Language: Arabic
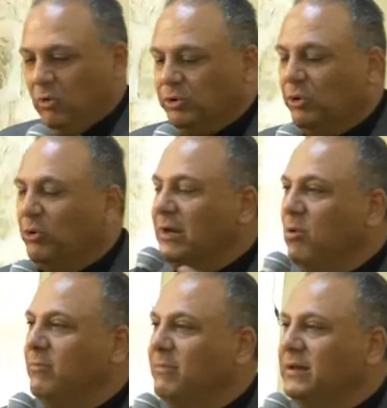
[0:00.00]
ودور
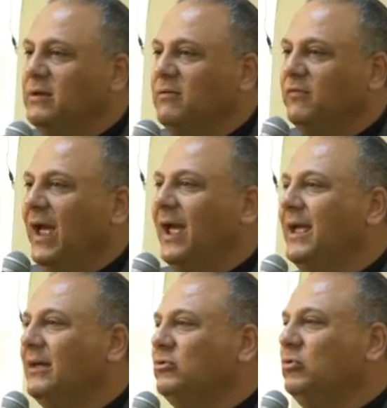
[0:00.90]
المؤمن في
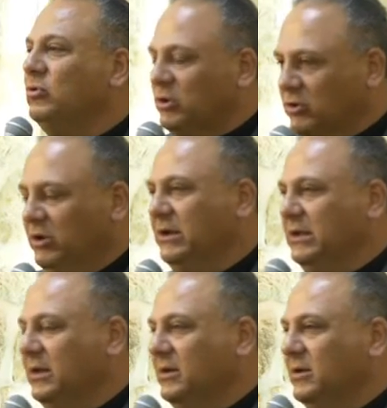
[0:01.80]
حياته
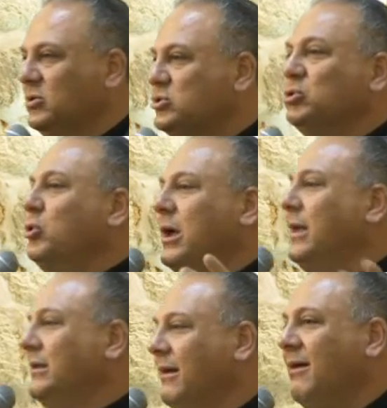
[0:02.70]
الروحية شو دور
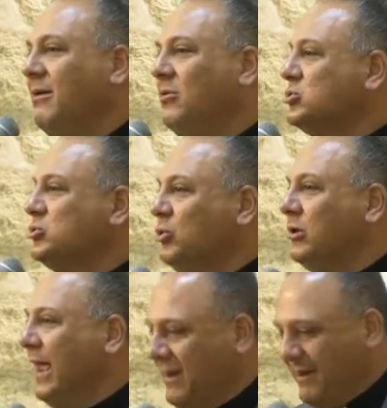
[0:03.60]
الله وشو
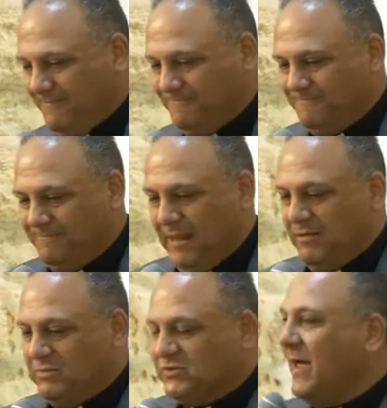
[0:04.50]
دوري أنا
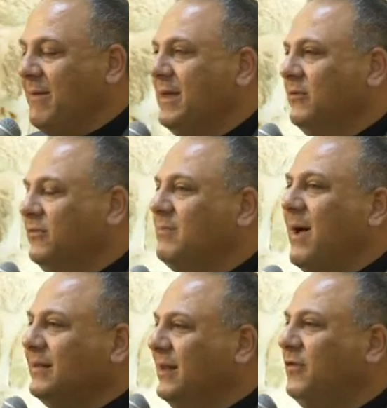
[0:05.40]
مش فاهمين في
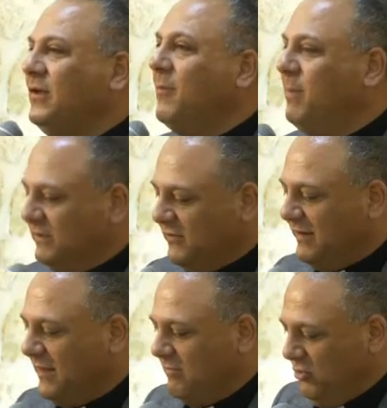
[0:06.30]
بعض في لخبطة في
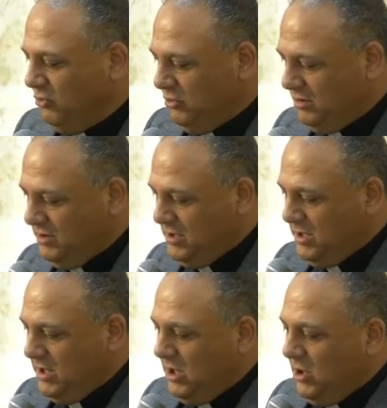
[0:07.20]
هذا الموضوع
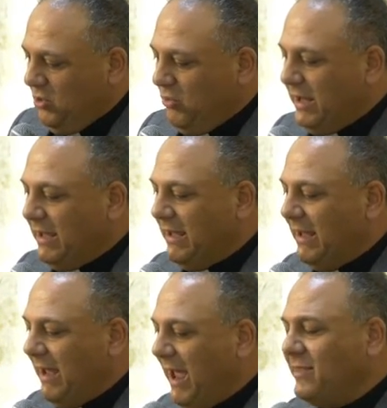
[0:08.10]

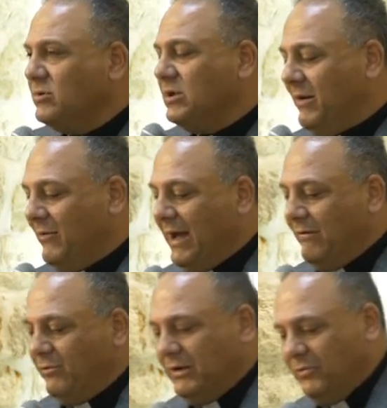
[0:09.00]
وهذا
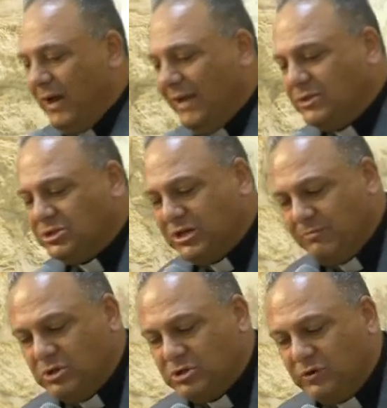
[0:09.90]
وهذا الشيء
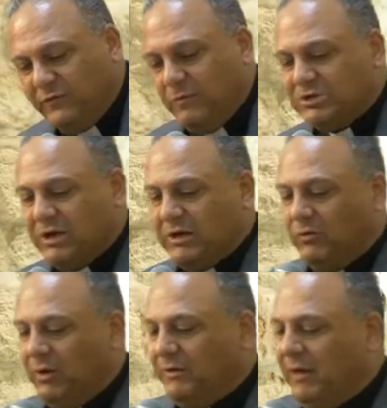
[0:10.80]
بنشوفه بشكل
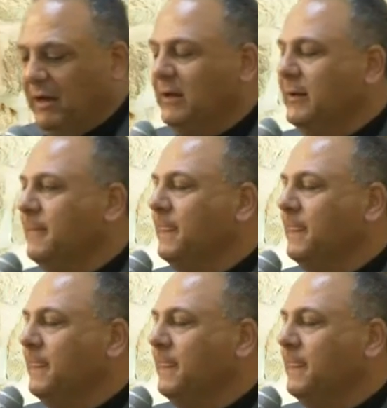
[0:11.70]
واضح